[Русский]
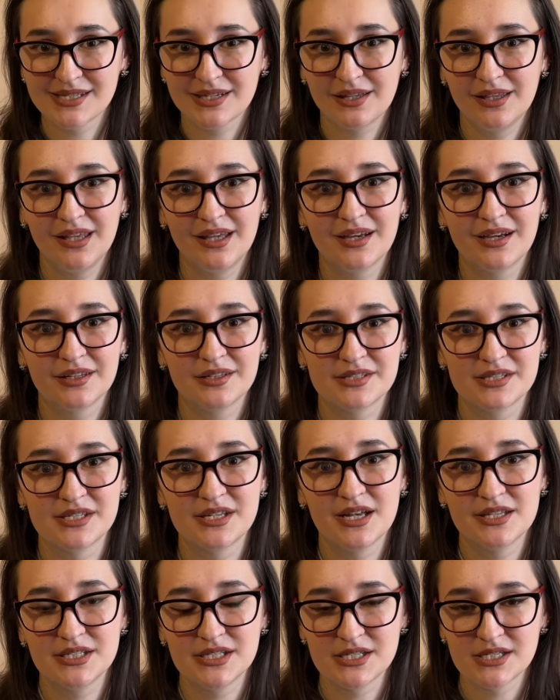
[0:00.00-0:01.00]
книг от
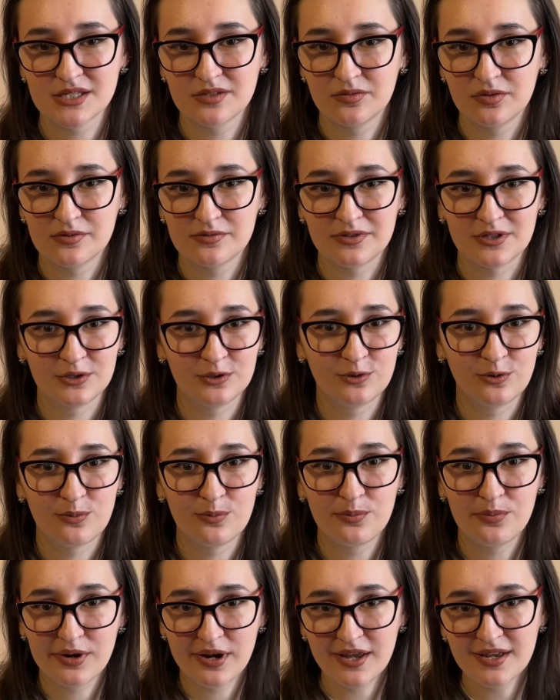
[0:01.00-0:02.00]
издательства «Фантом
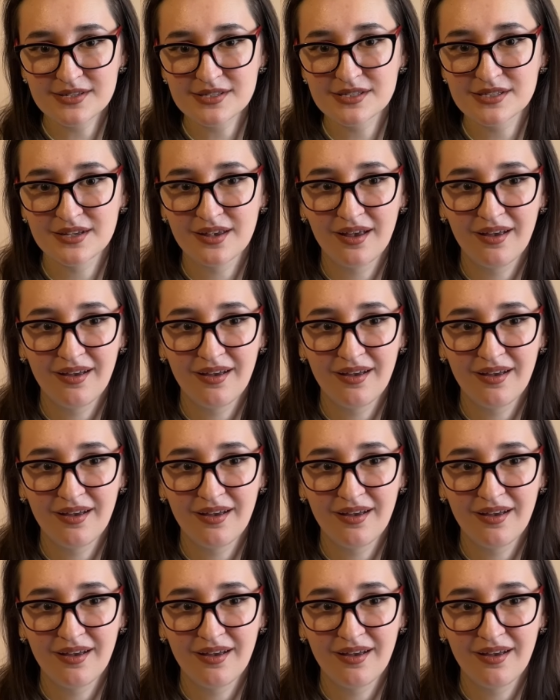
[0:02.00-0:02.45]
Пресс».